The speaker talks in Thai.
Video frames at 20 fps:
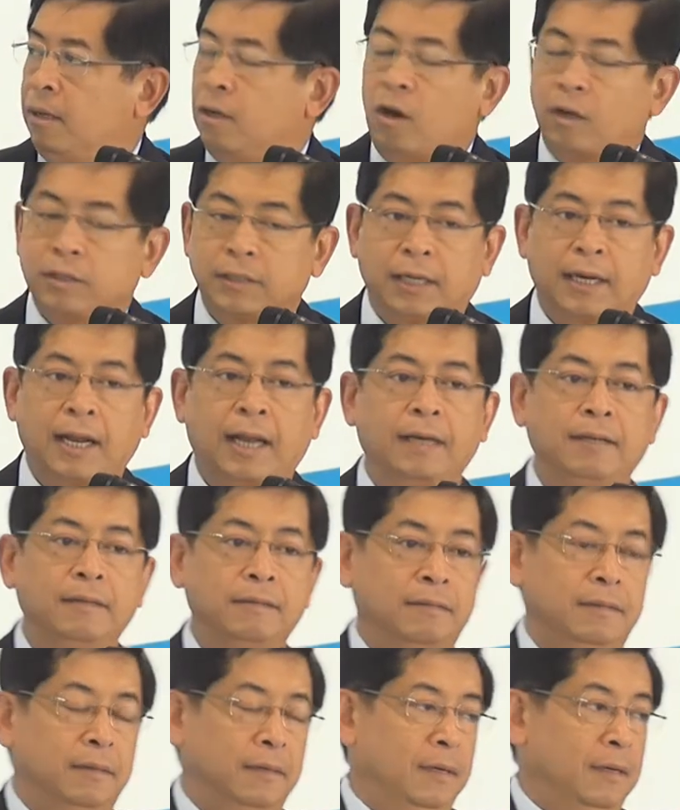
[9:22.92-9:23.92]
นอกจากนั้น
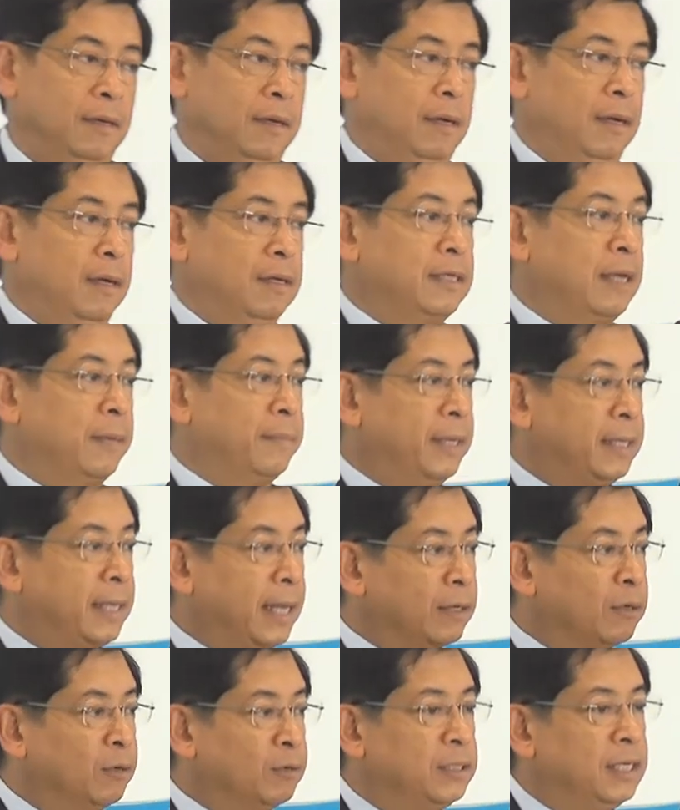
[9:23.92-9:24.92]
ยังมีเท
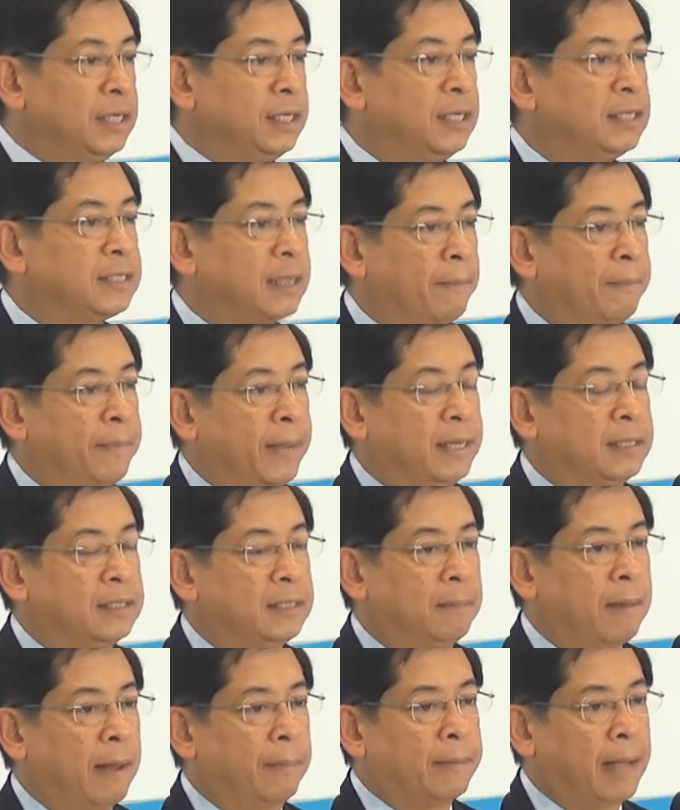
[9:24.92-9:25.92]
คโนโลยีที่จำเป็น
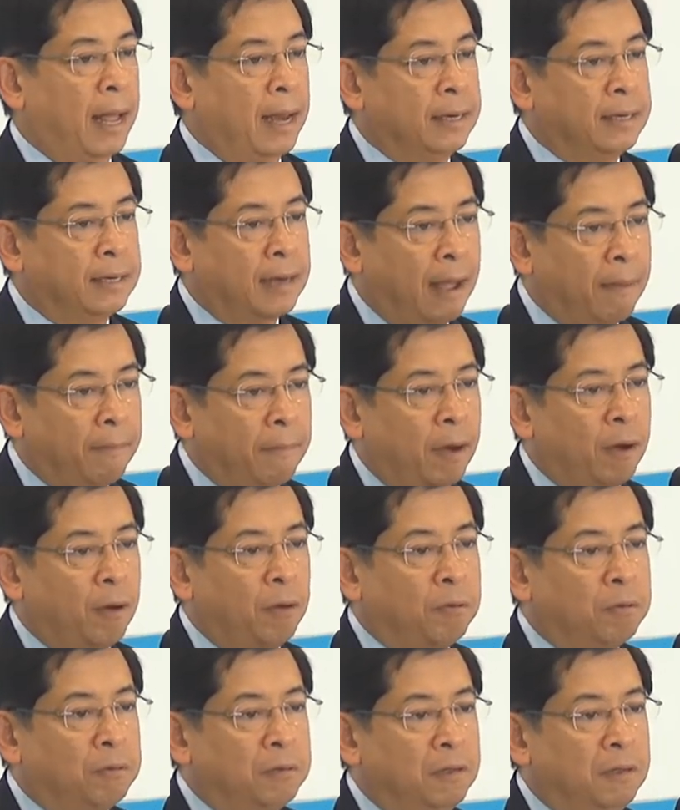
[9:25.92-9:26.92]
สำหรับการนำเอา
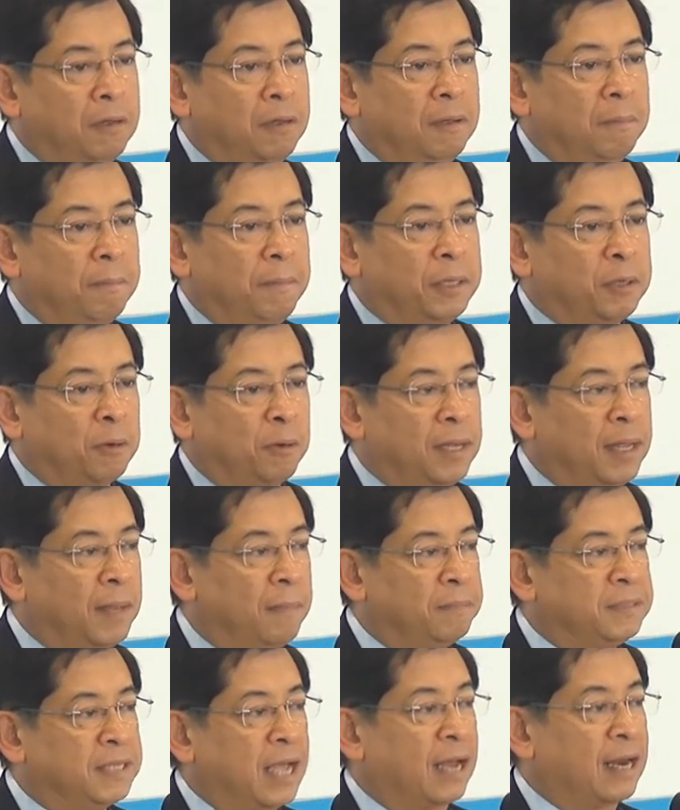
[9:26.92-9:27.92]
ปิโตรเลีย
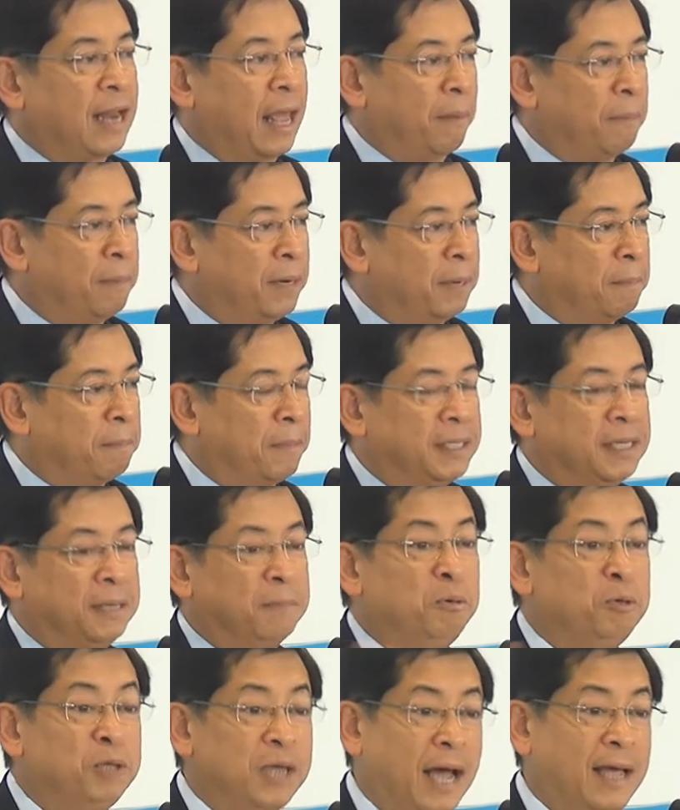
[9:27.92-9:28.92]
มจากแหล่งผลิตไปถึง
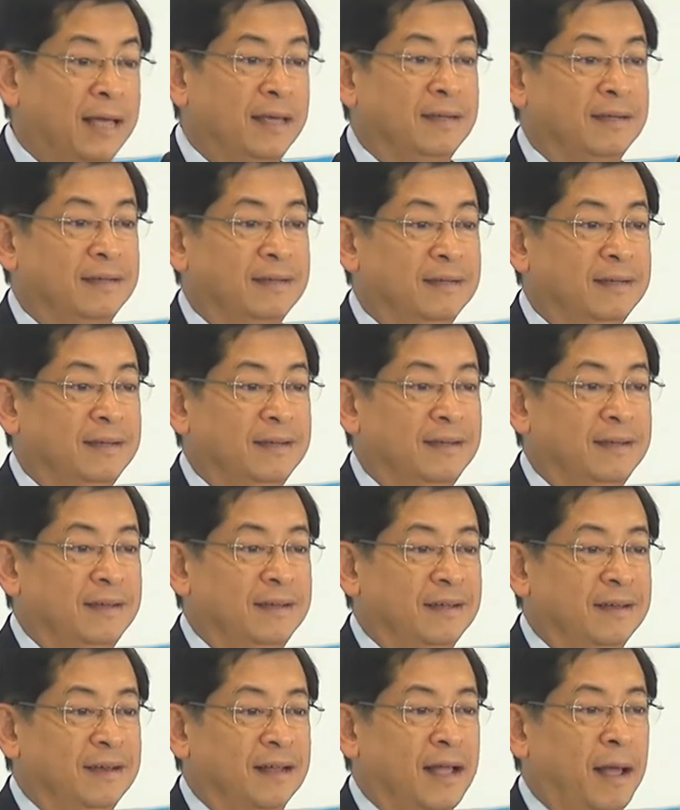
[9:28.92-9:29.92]
ผู้ใช้
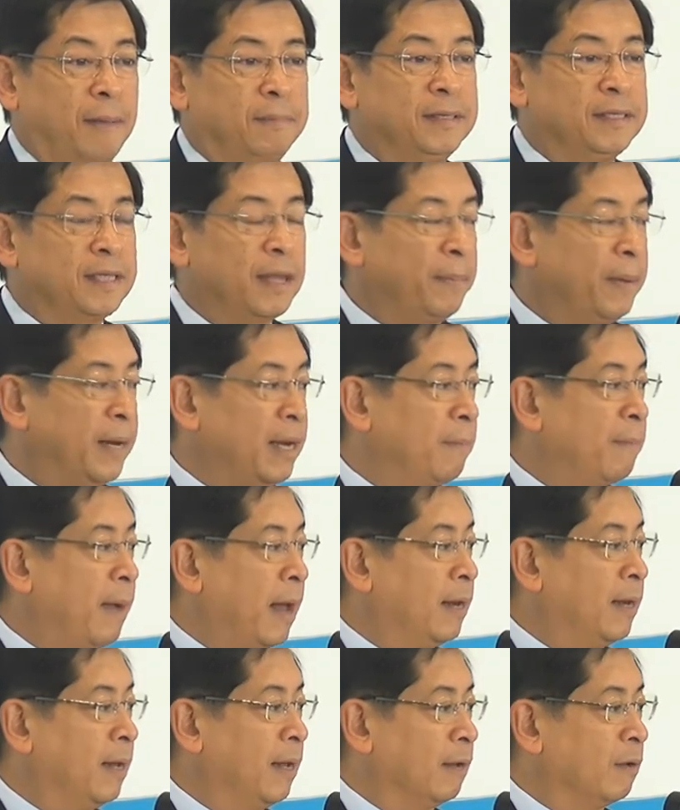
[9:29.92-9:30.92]
นะครับซึ่งถ้าเป็นน้ำ
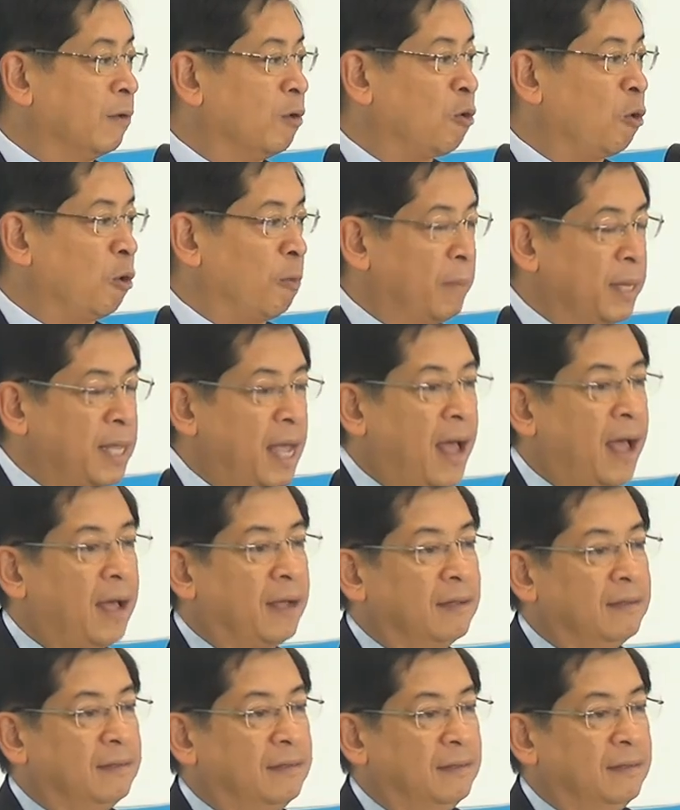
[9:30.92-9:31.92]
มันเนี่ยก็ขนไม่ยาก
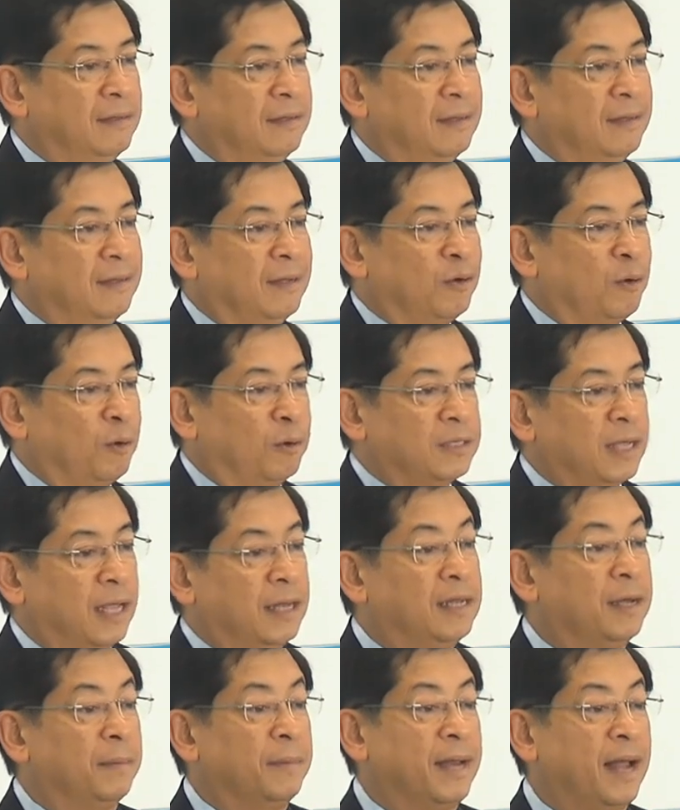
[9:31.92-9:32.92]
ขนใส่
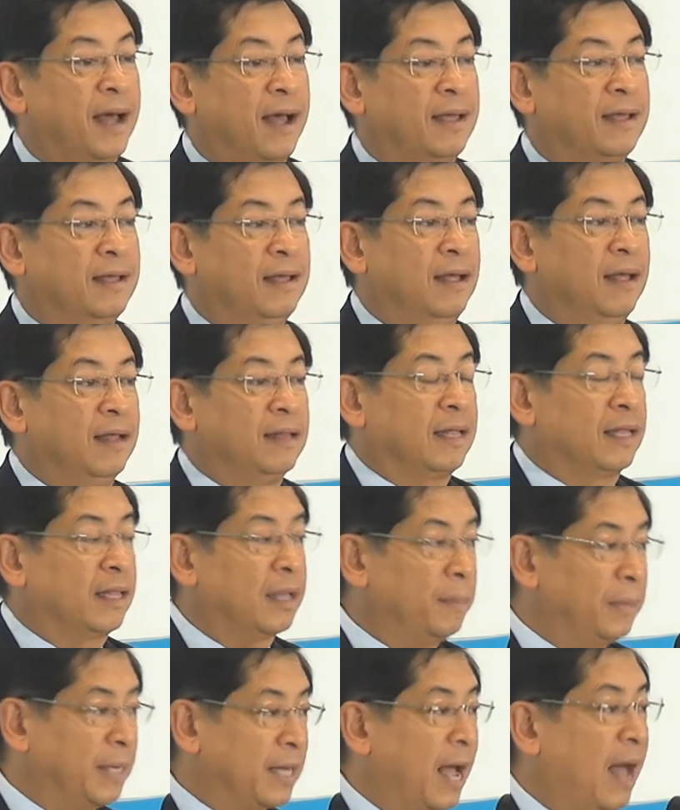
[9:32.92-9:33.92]
เรือไปได้ แต่
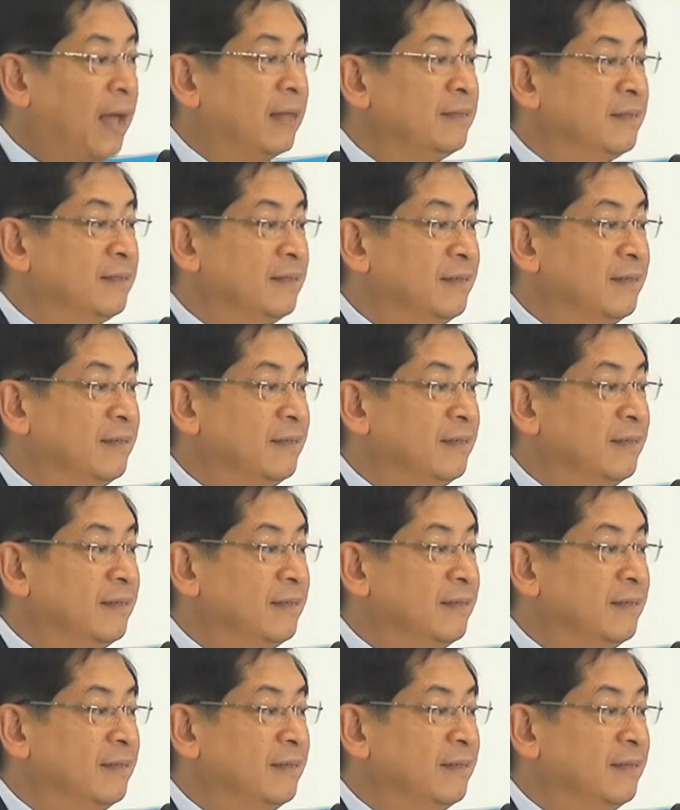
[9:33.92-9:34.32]
ถ้าเป็นก๊าซ